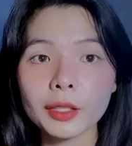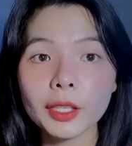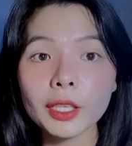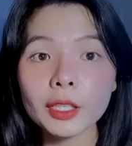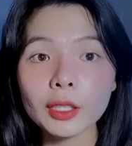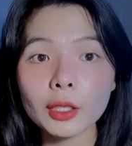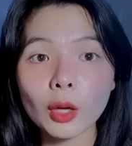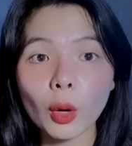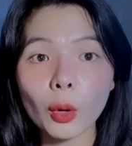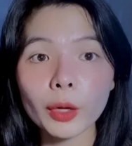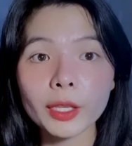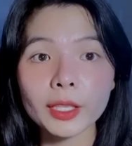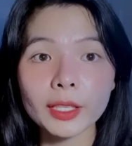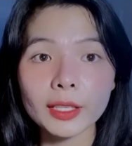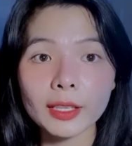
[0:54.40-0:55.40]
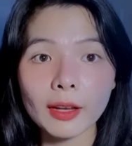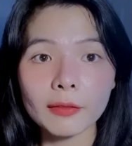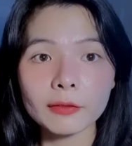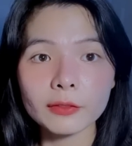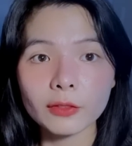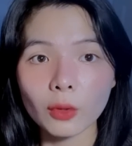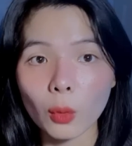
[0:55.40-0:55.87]
giết đôi
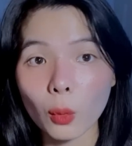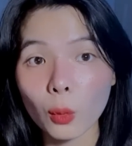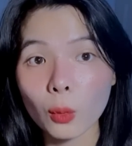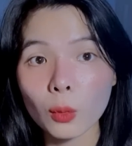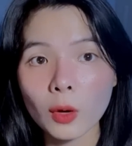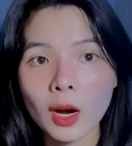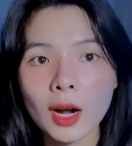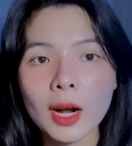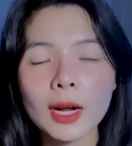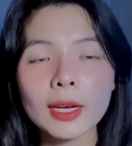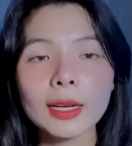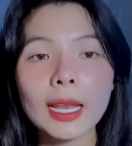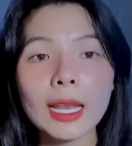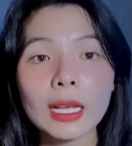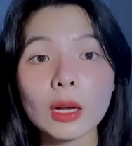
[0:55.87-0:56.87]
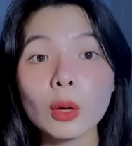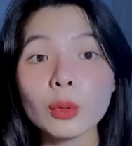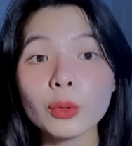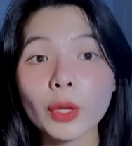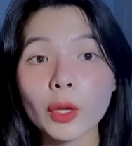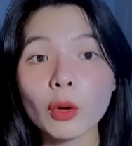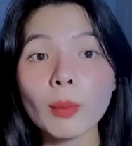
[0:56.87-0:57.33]
dâm phụ đây là
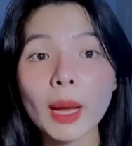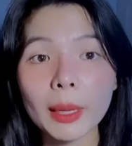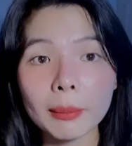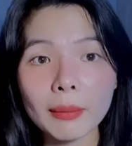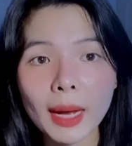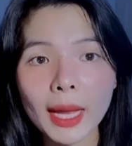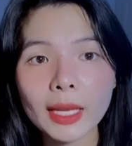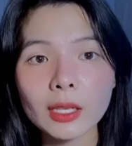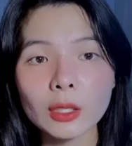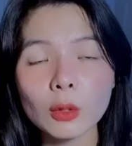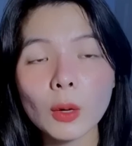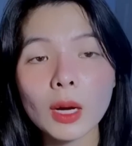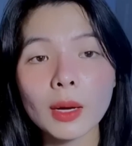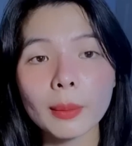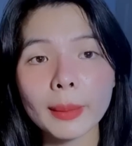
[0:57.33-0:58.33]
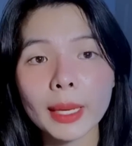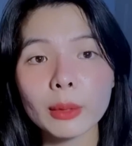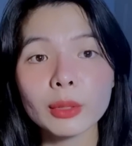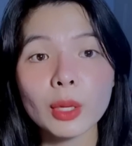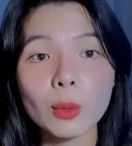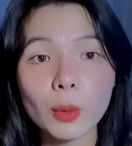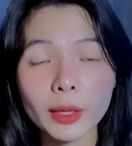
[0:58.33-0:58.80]
câu chuyện của bạn Mai gửi qua
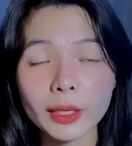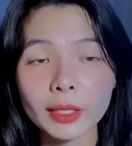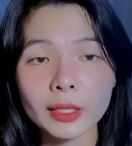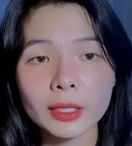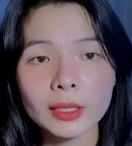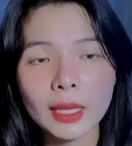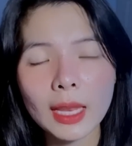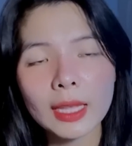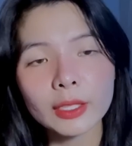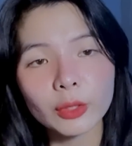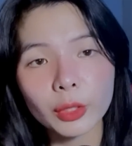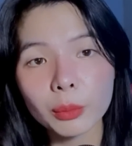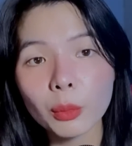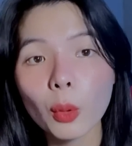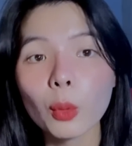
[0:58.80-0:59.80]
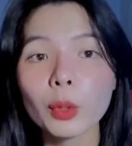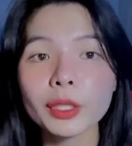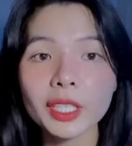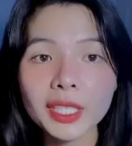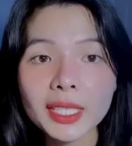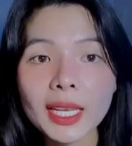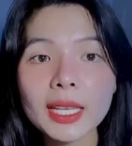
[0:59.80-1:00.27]
Gmail cho Quỳnh. Đây là chuyện buồn của
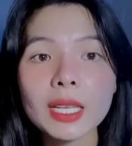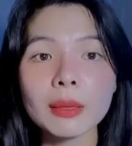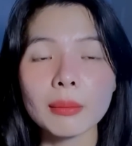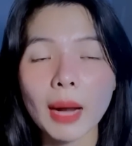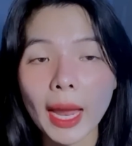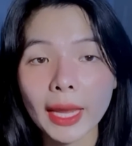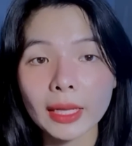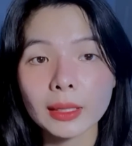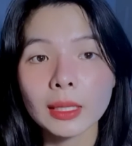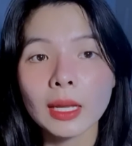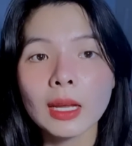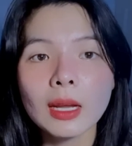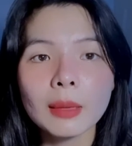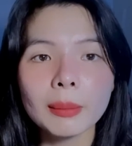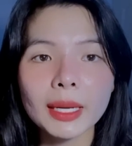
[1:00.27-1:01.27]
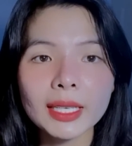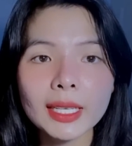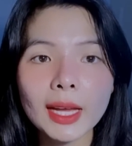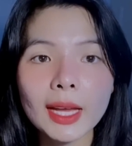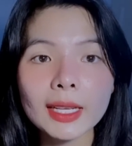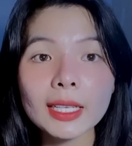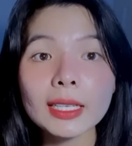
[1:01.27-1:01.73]
chính gia đình bạn. Bạn
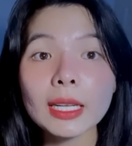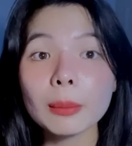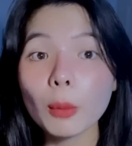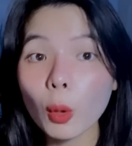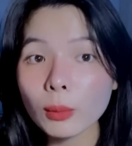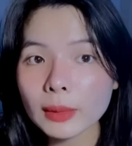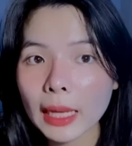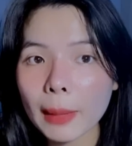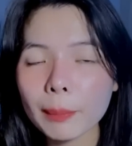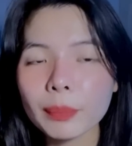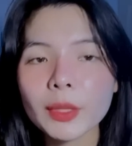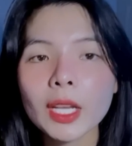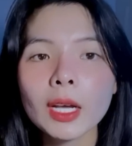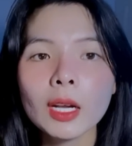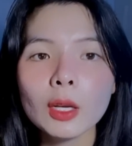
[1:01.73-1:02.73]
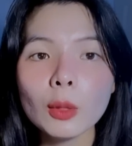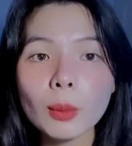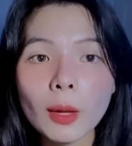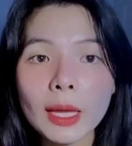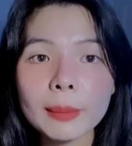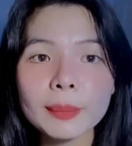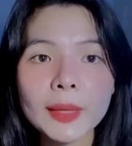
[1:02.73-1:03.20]
kể cách đây 4 năm,
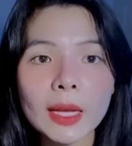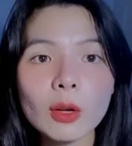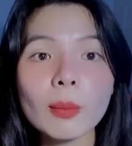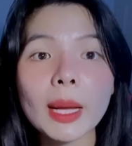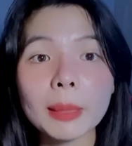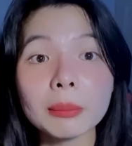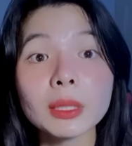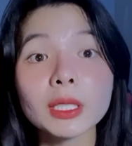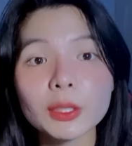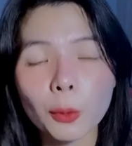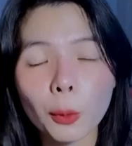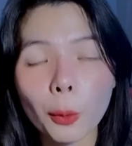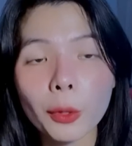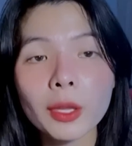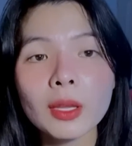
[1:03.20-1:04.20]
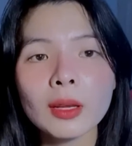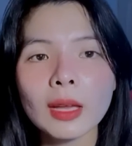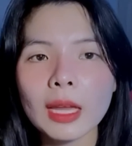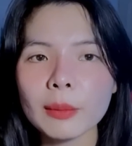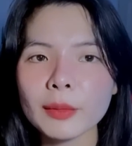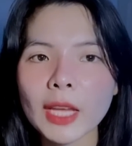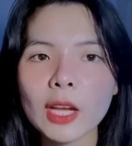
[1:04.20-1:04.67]
lúc đó em trai của bạn tuổi.
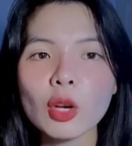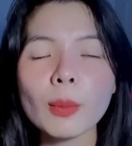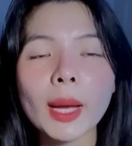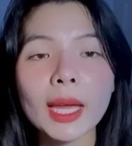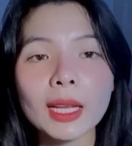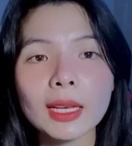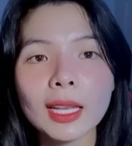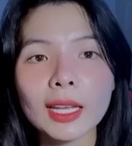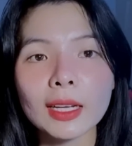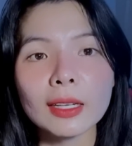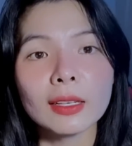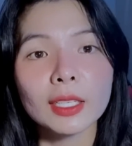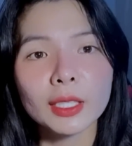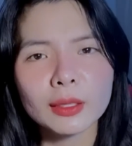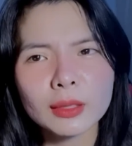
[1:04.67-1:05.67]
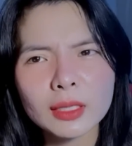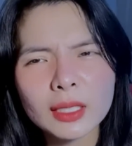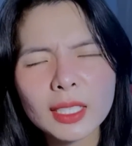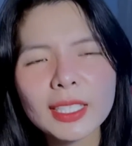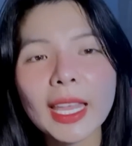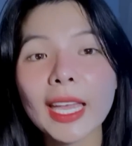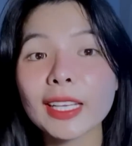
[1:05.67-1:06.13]
Em trai của bạn là
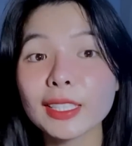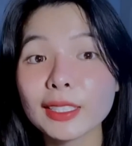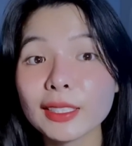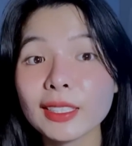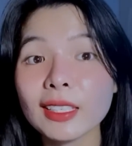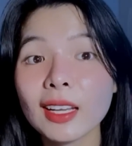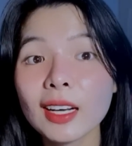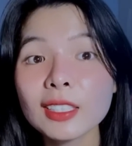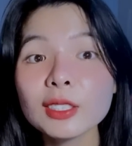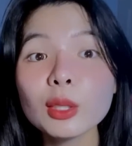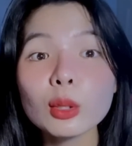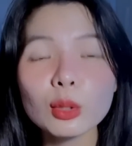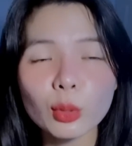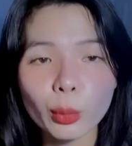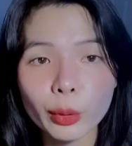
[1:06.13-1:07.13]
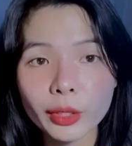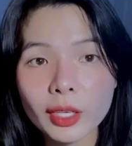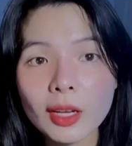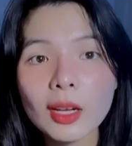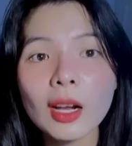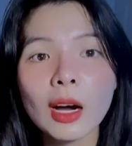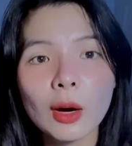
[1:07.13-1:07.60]
cái dạng người lớn trước
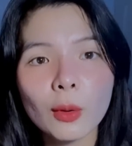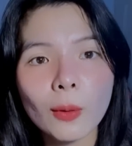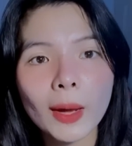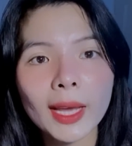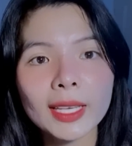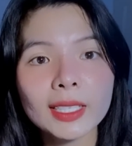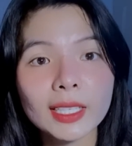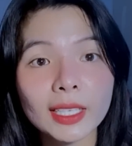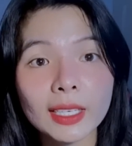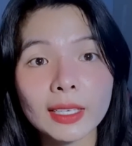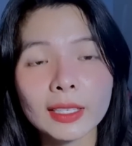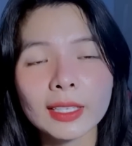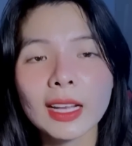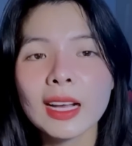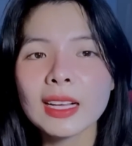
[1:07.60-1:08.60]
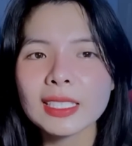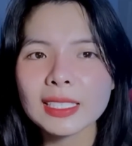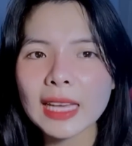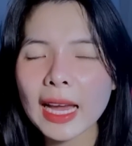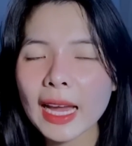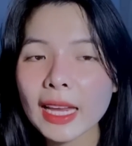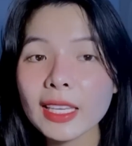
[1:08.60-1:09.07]
tuổi á, ngoan hiền,
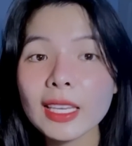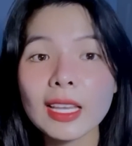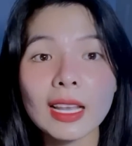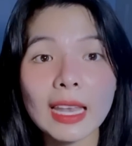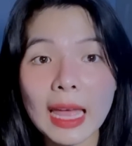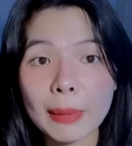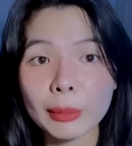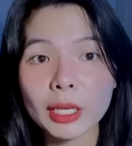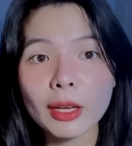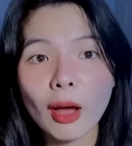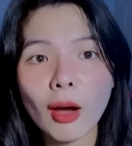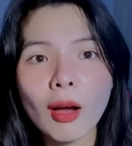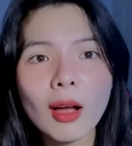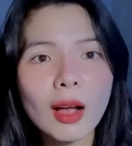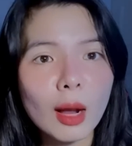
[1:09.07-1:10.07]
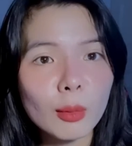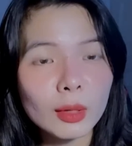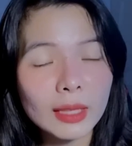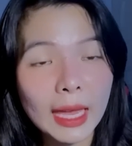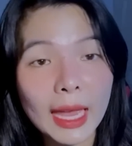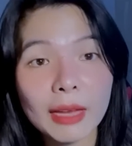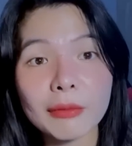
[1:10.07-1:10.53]
sai gì làm cái đó, không
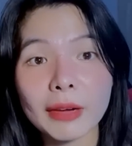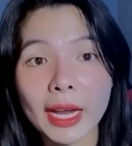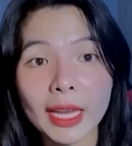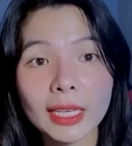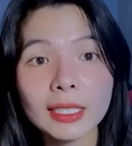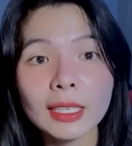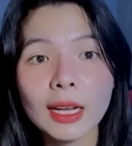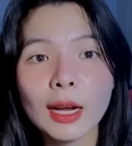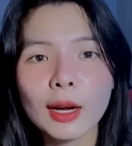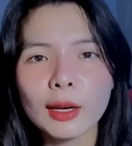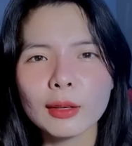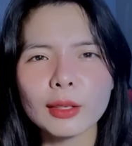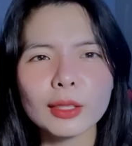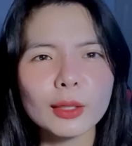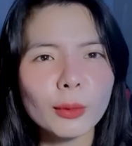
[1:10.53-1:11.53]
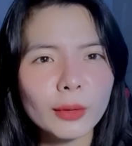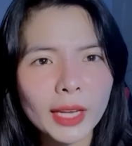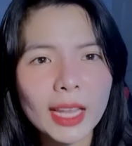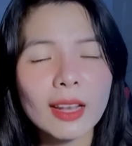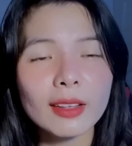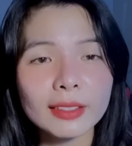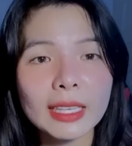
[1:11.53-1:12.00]
có than vãn, rồi
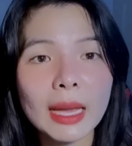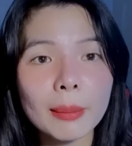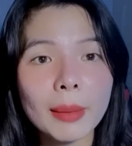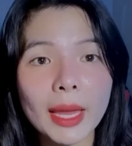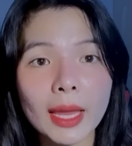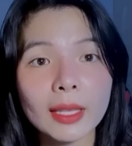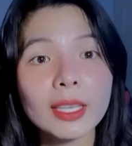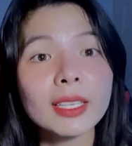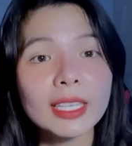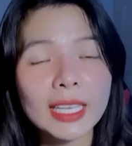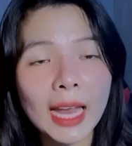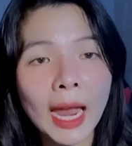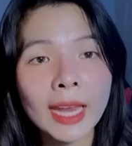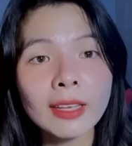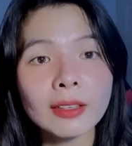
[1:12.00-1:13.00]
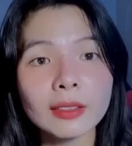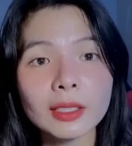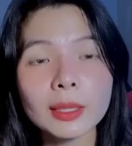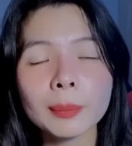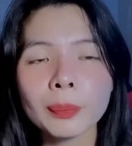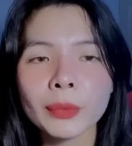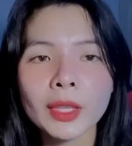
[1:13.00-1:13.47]
nghe lời cha mẹ với chị gái
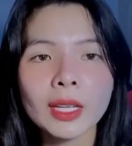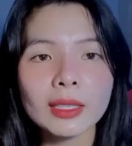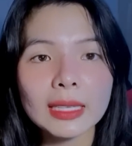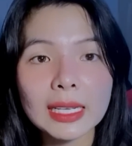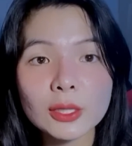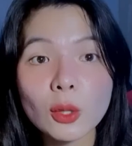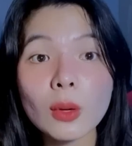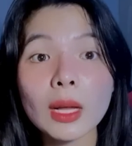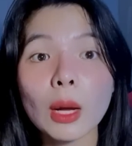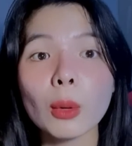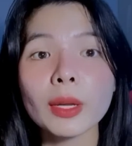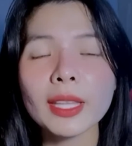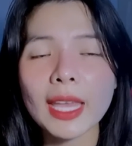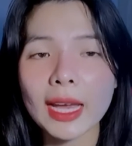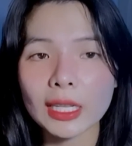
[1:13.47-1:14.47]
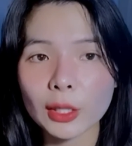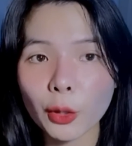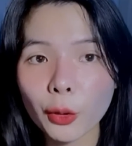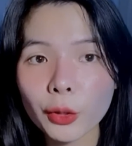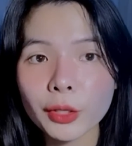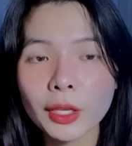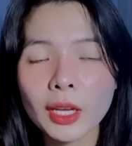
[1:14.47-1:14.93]
nữa. Đa số là cậu ở nhà
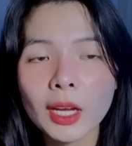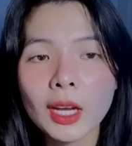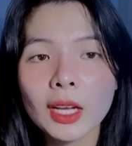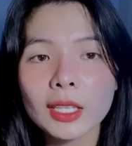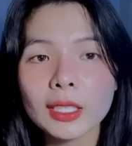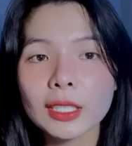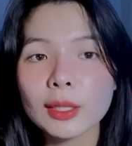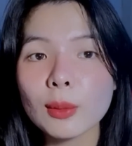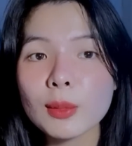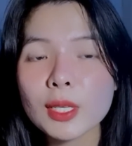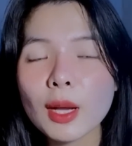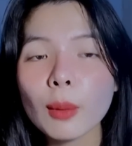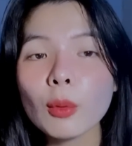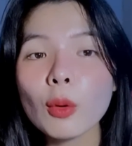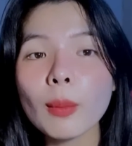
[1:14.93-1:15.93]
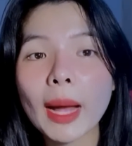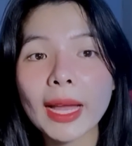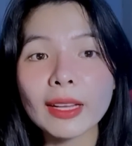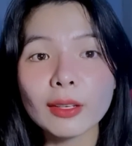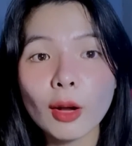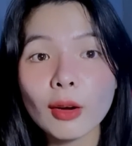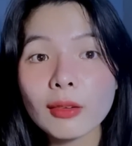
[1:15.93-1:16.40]
thôi. Thì trong xóm của
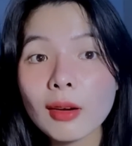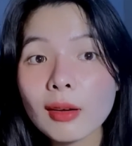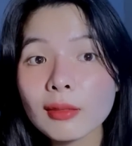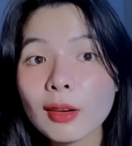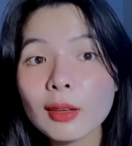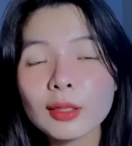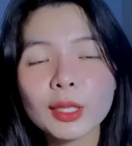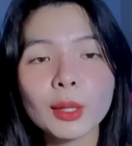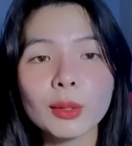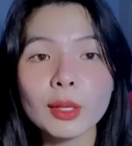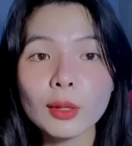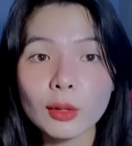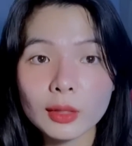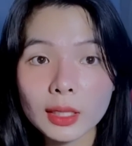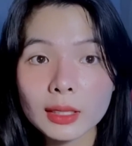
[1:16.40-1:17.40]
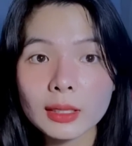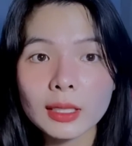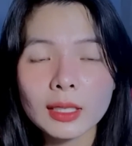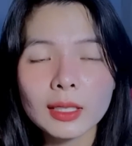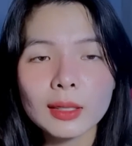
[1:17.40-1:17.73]
bạn có rất rất nhiều đứa con nít